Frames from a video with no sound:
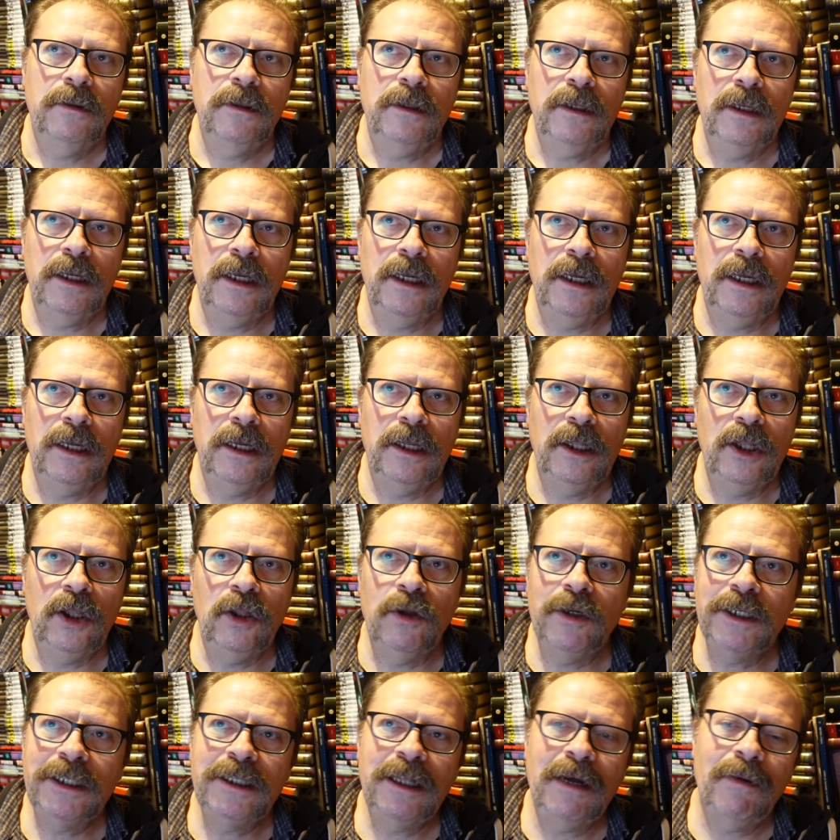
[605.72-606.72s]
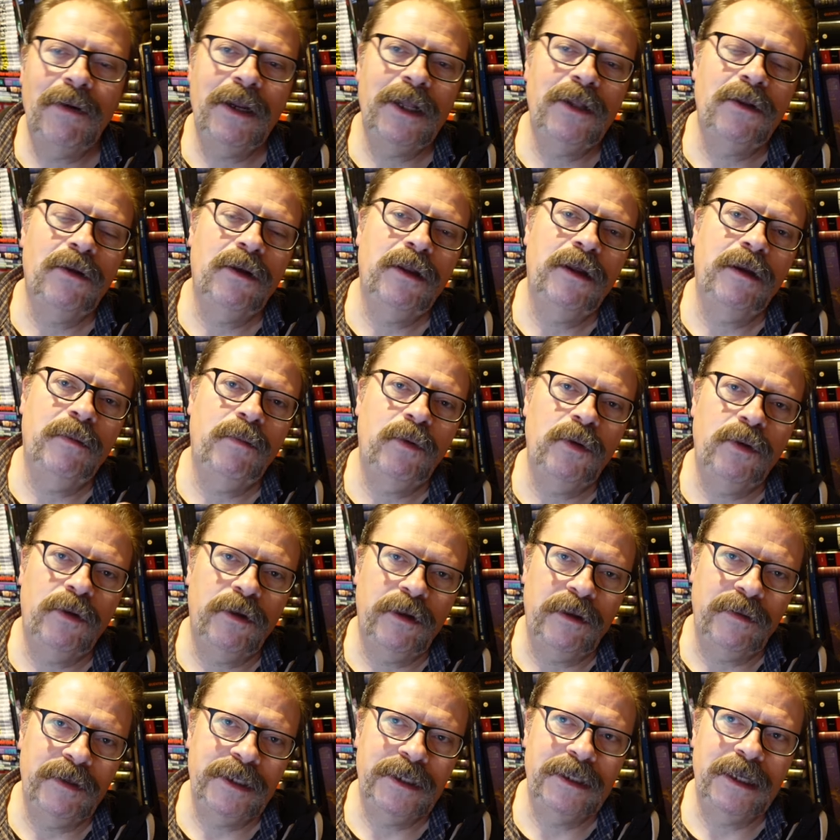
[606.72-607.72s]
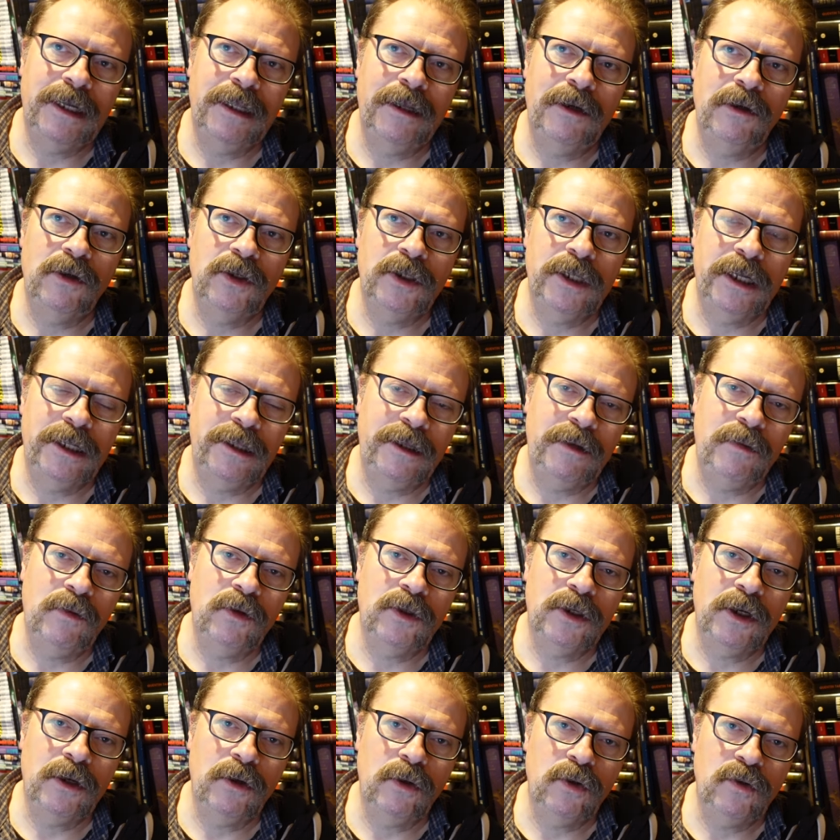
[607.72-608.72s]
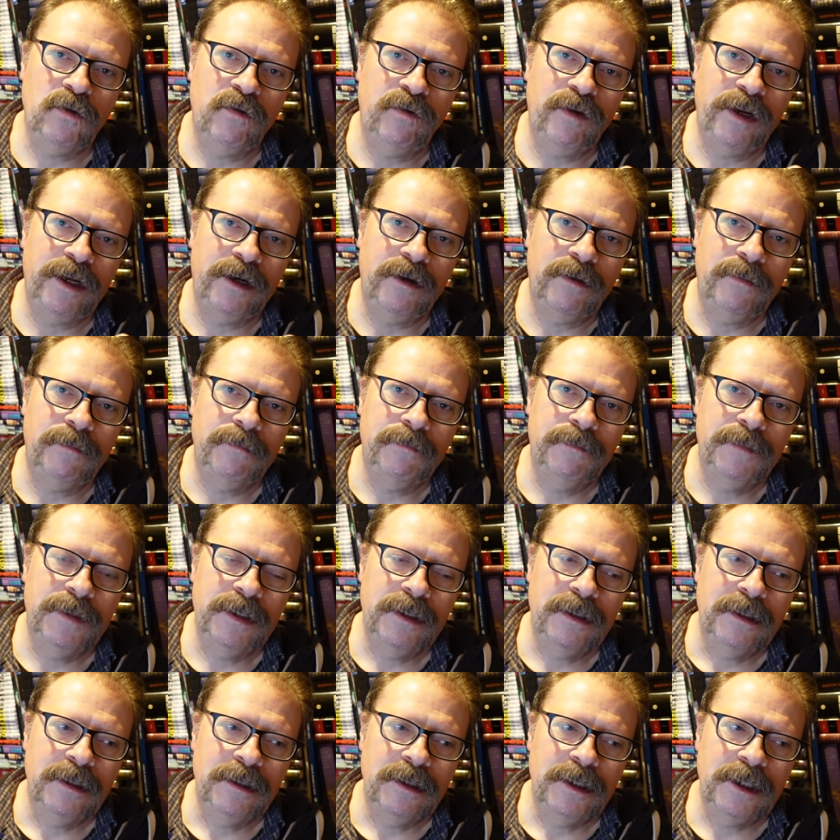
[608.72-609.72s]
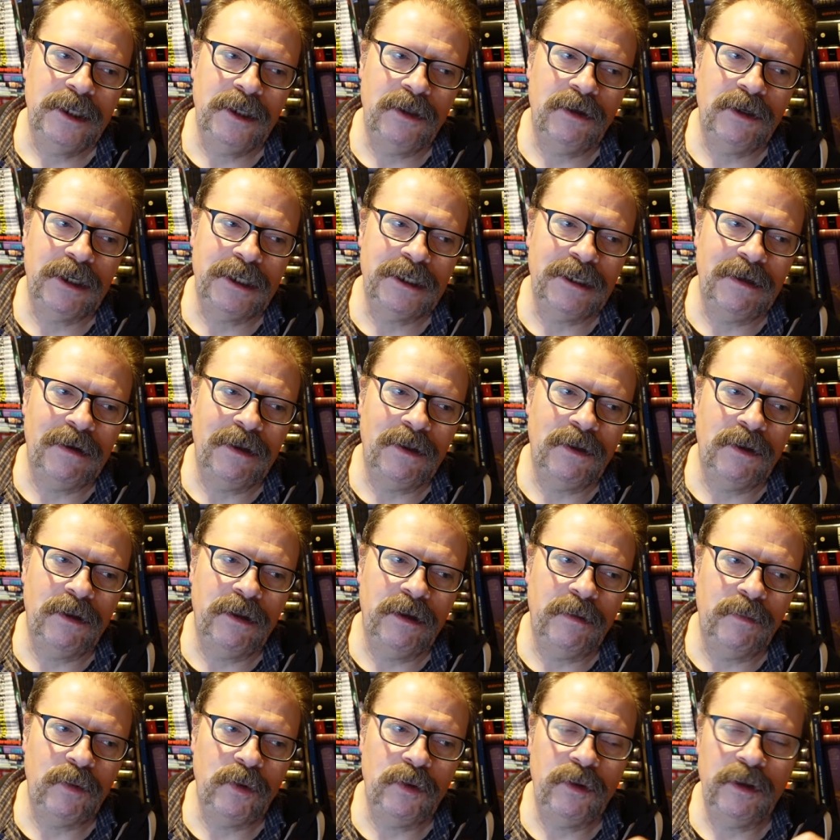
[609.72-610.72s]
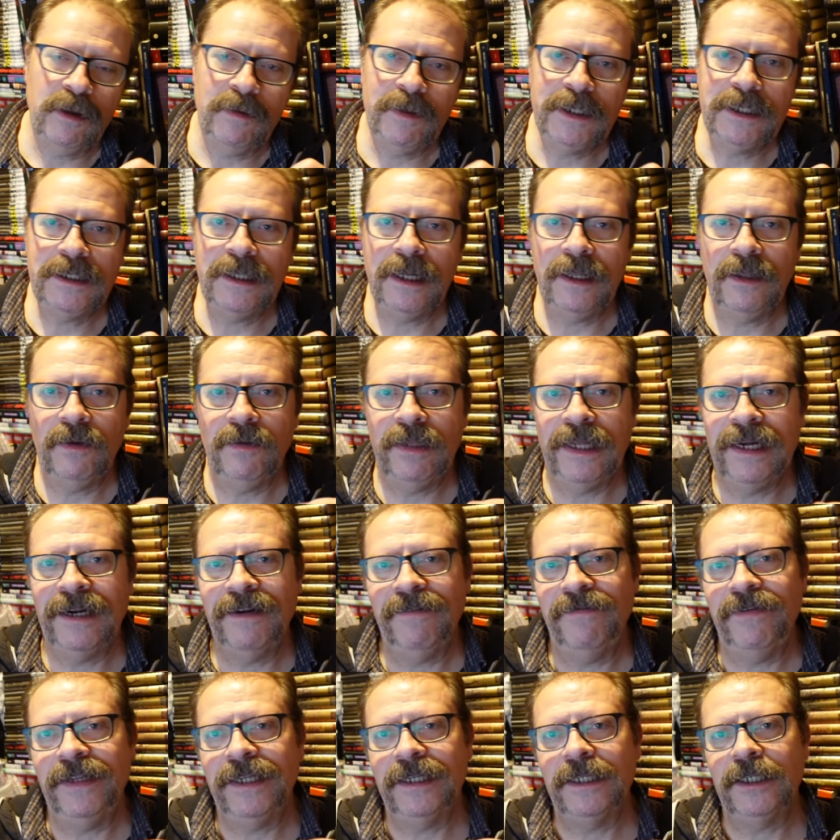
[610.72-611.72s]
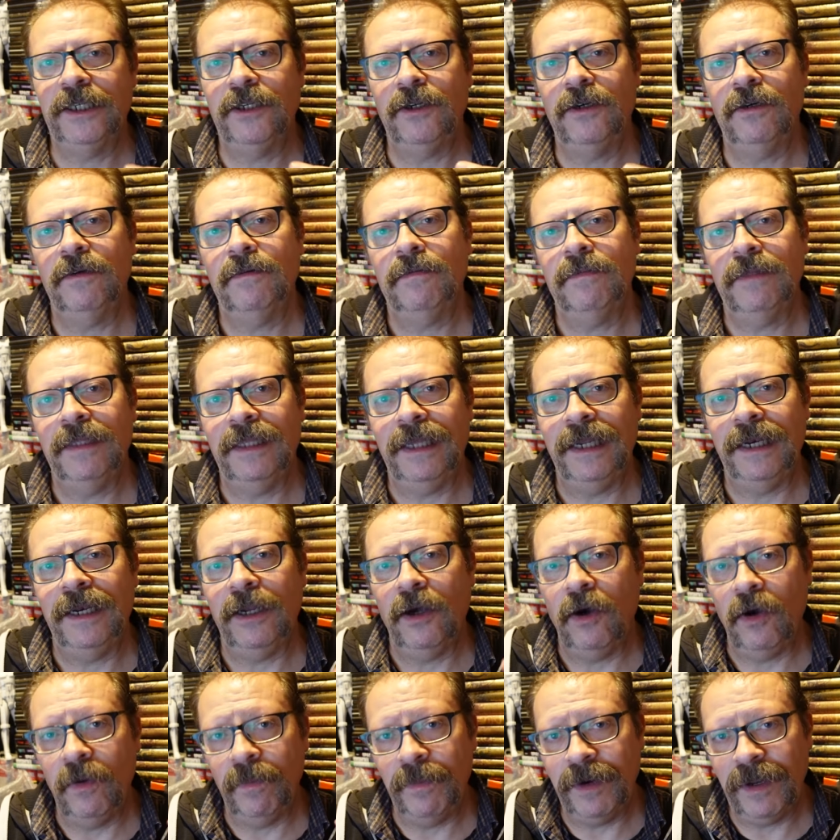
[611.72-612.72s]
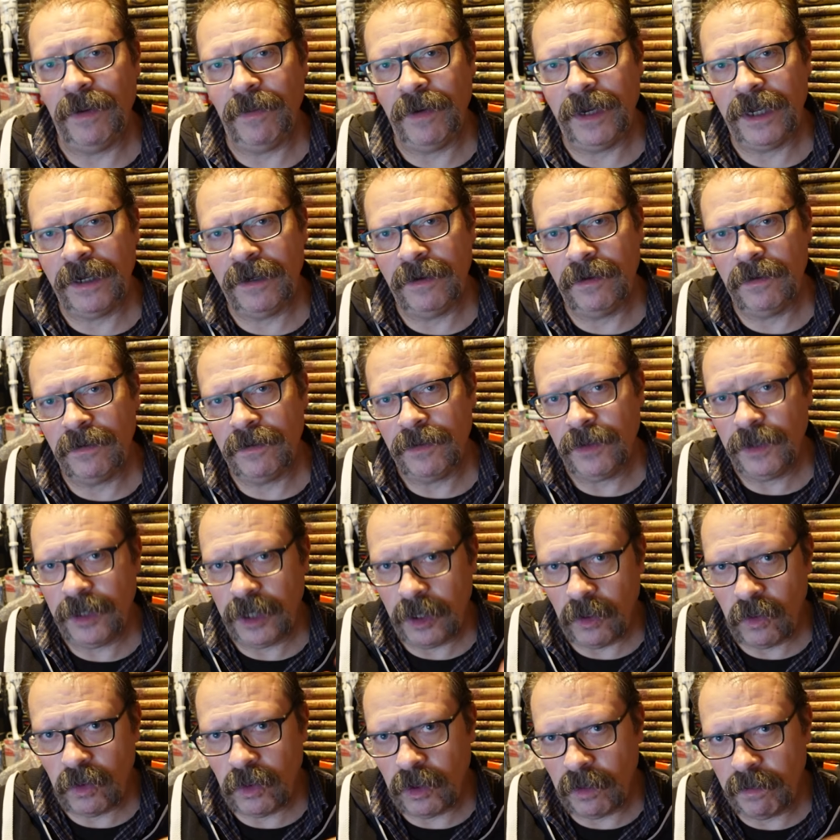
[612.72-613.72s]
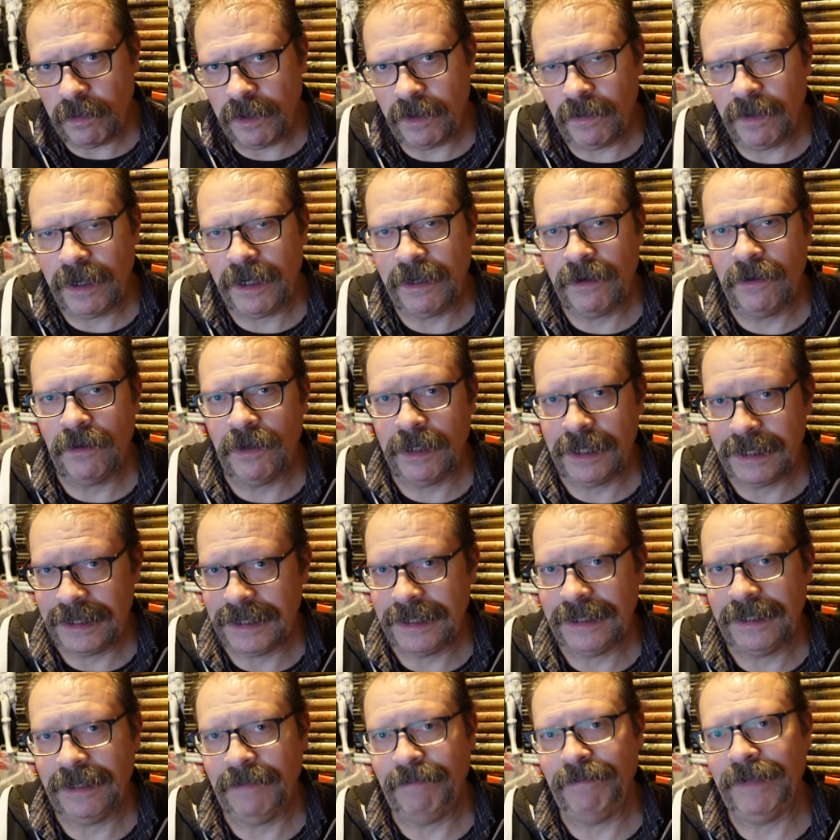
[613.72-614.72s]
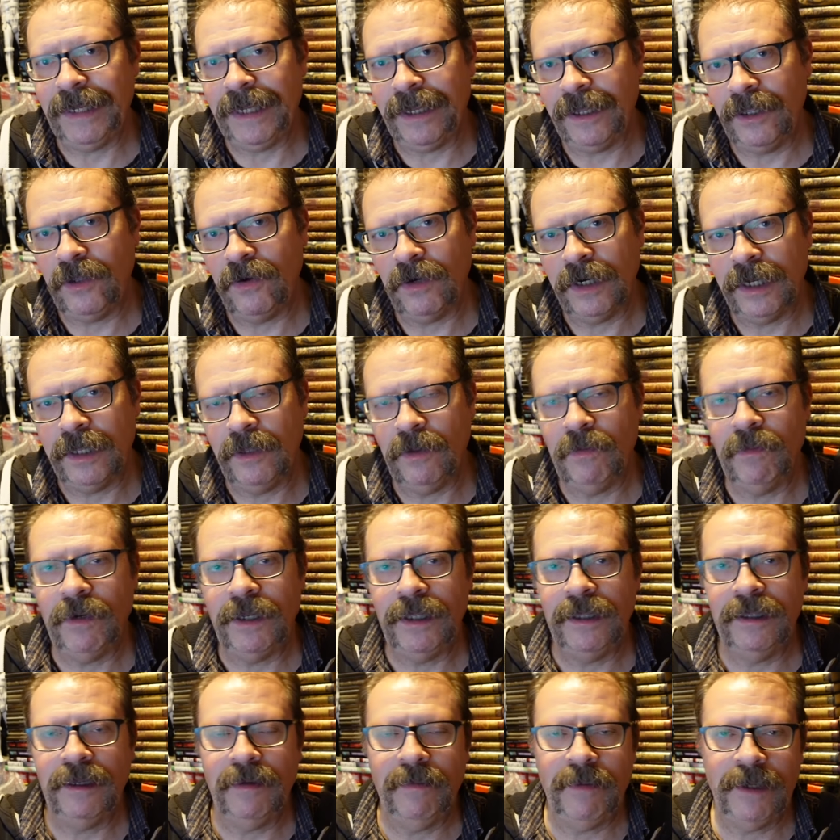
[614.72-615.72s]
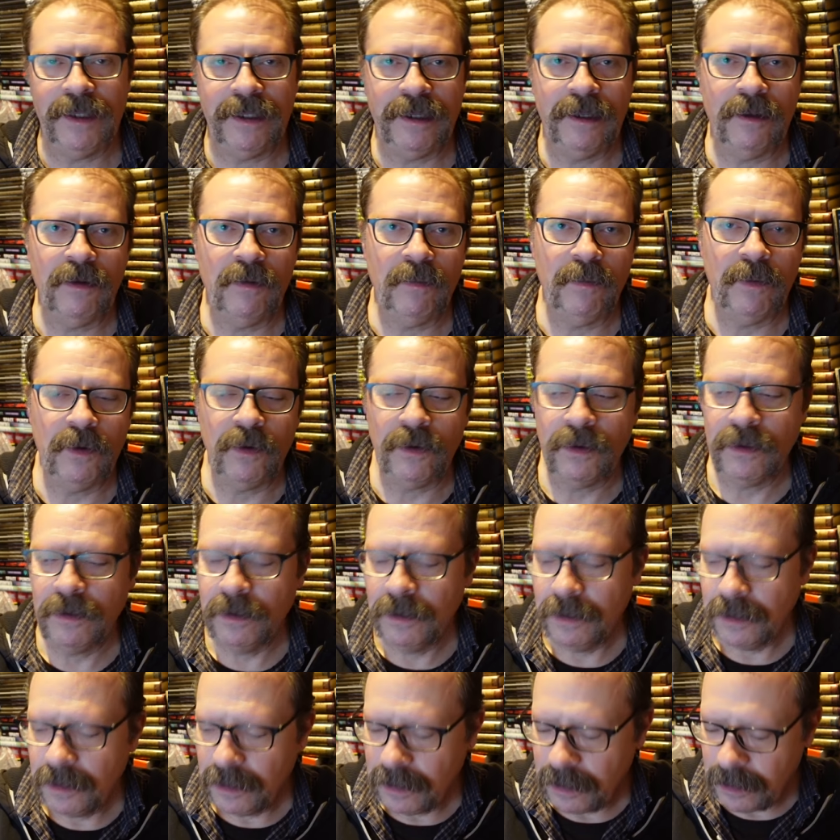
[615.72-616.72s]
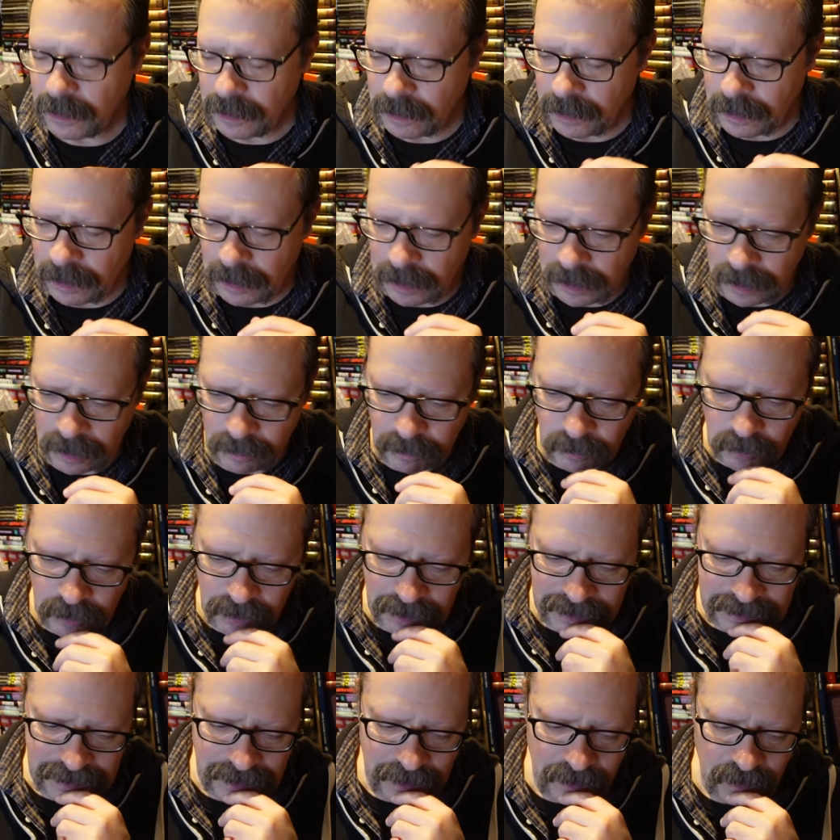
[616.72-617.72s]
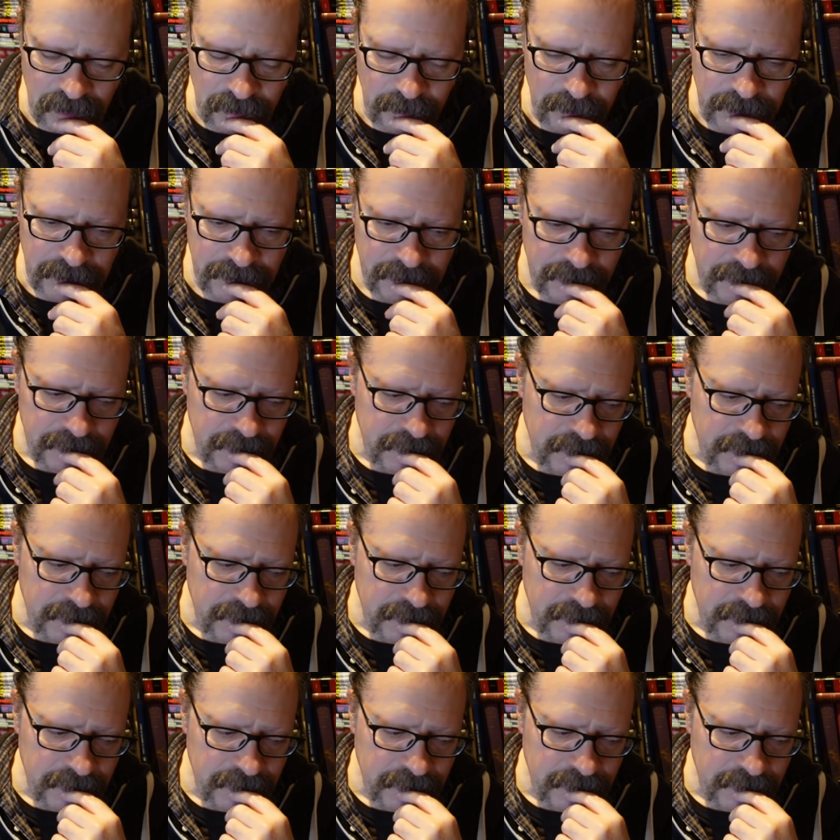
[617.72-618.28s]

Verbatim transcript: eh, no está hablando desde el punto de vista de los nativos que lo sufrieron, sino que está hablando desde el punto de vista de una reflexión del hombre blanco, de un hombre blanco, que es este pequeño gran hombre interpretado por, eh, por Dustin Hoffman,